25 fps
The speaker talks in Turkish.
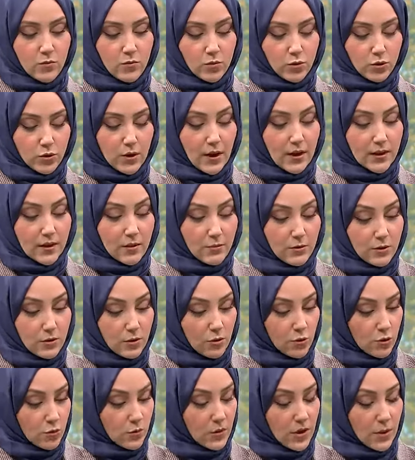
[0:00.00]
buradan da bir
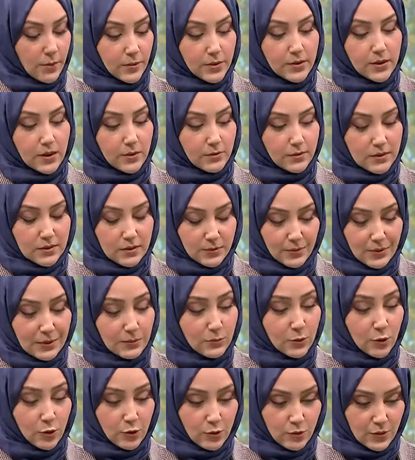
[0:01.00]
yorum yapılabilir.
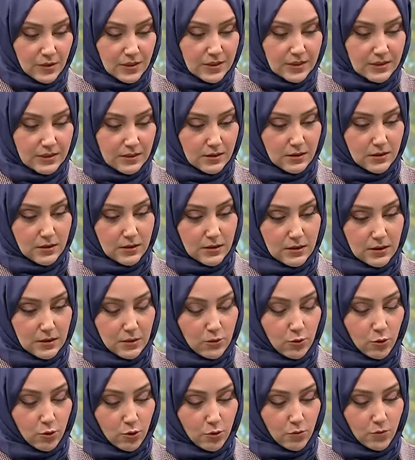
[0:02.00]
Bilmiyorum siz nasıl
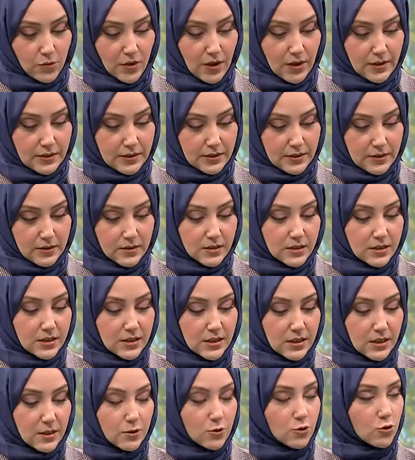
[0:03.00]

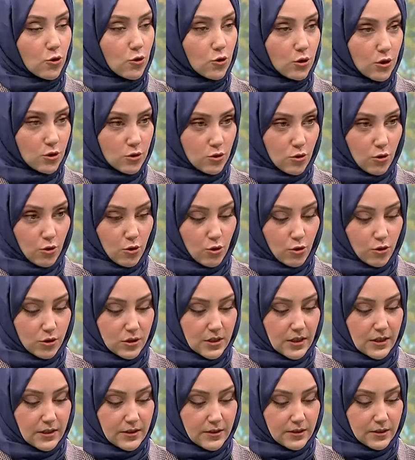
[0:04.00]
yorumlarsınız. Şöyle soruyor
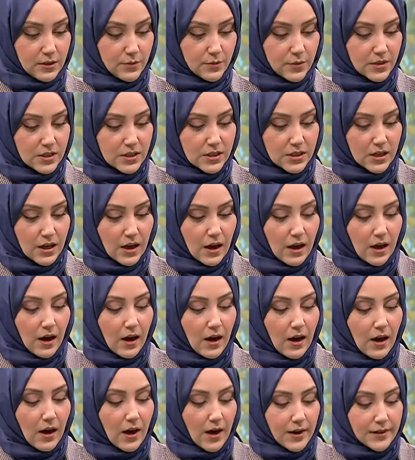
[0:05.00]
seyircimiz.
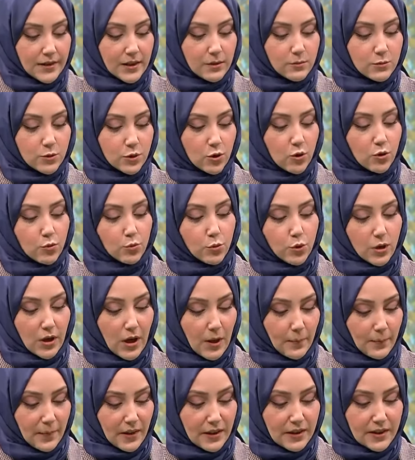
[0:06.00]
Annem çok
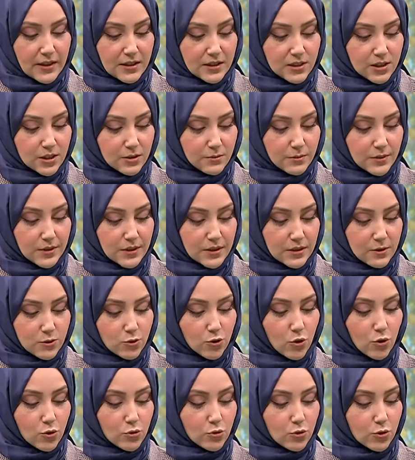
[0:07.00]
mükemmeliyetçi biri,
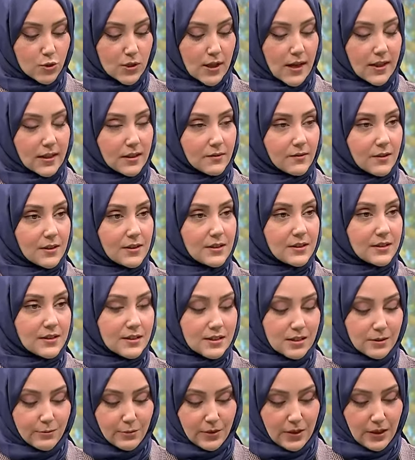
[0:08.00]
çok düzenli ve
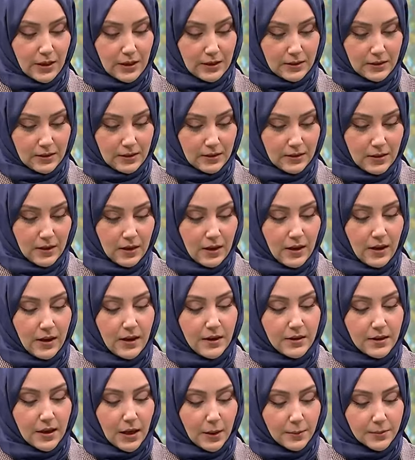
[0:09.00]
titiz bir kadın.
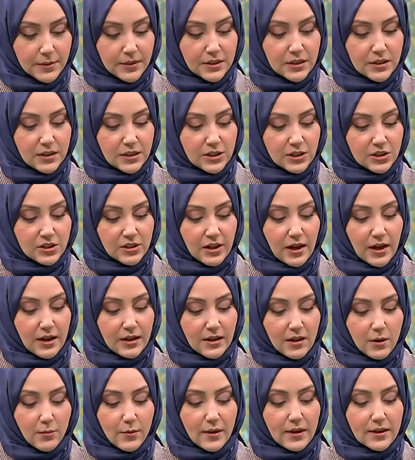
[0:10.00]
Yaptığı
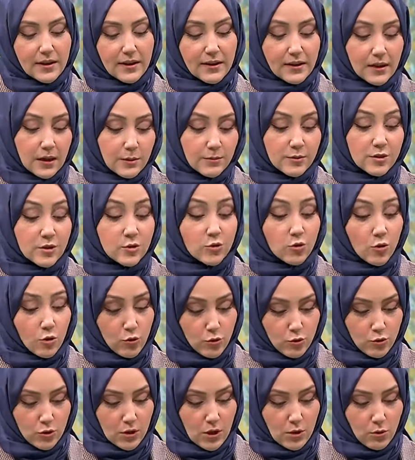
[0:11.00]
işler, yemekler hepsi
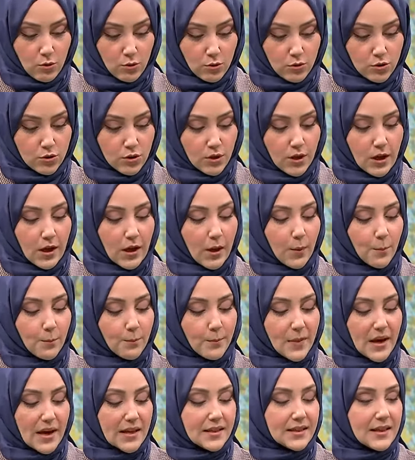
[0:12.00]
çok güzel olur.
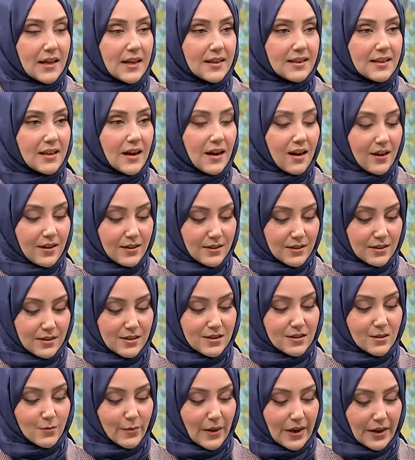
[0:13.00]
Benden de
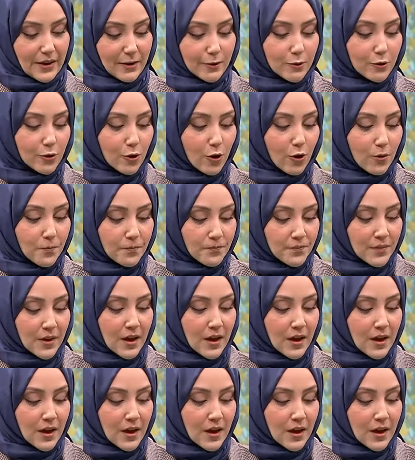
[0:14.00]
aynısını bekliyor.